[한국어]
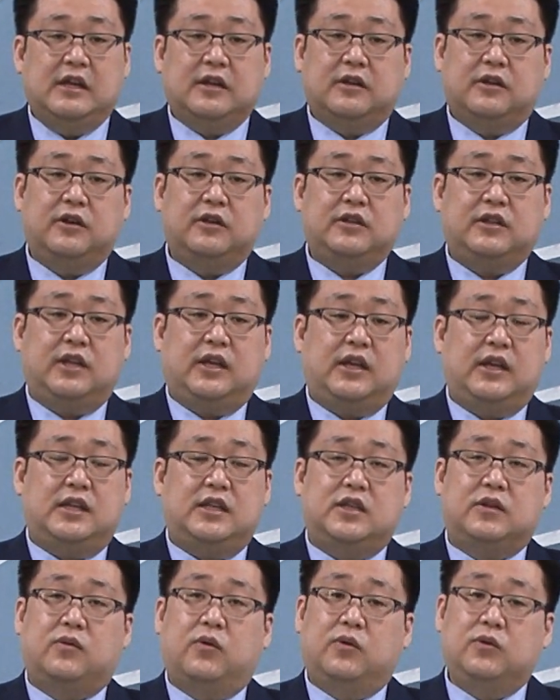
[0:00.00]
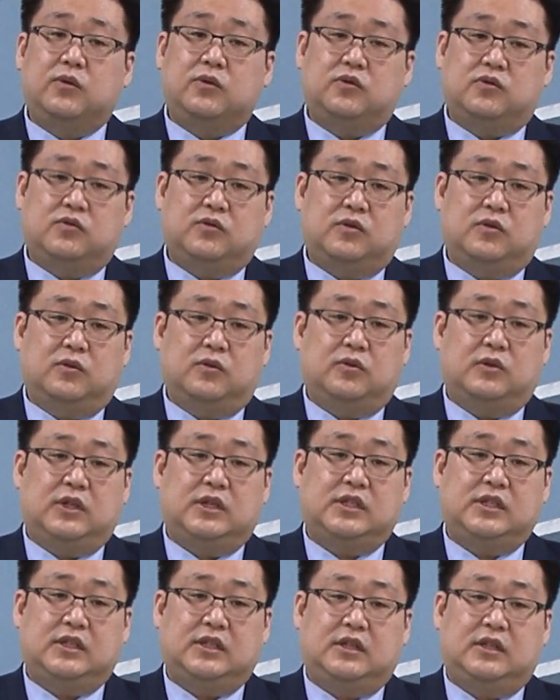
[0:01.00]
그런데 이 고도 중동의
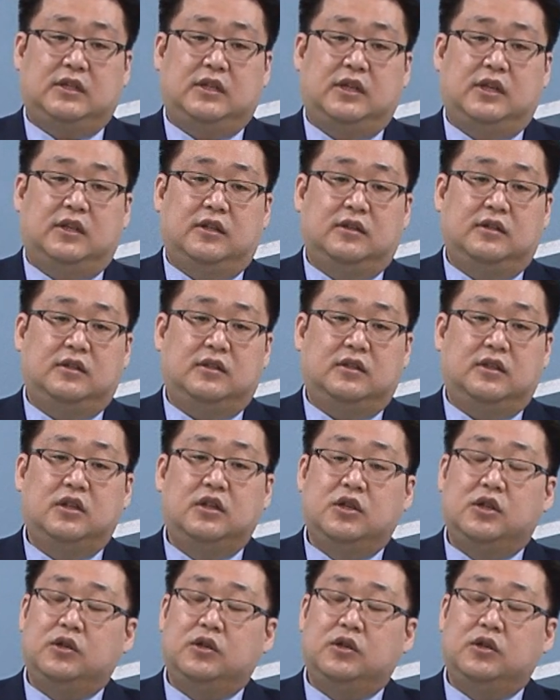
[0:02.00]
시기에는